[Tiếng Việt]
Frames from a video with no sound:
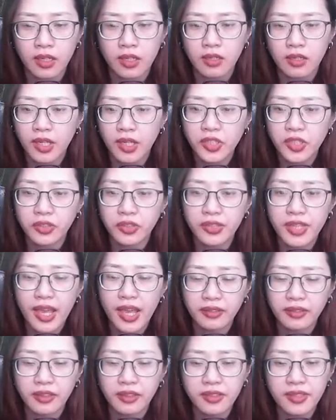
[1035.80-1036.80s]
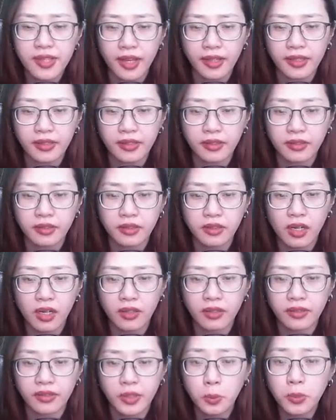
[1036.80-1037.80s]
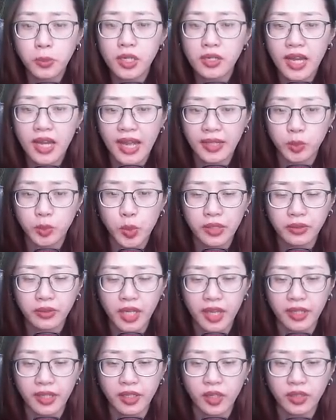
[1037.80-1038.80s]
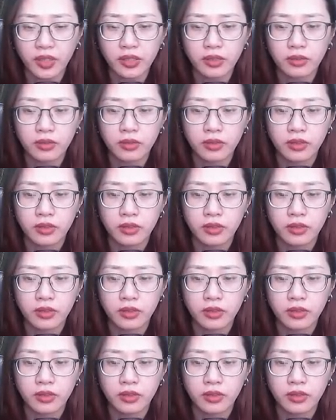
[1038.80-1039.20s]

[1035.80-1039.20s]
Lý Trường Giang đứng dậy, gần giống như là tuyên thệ nói.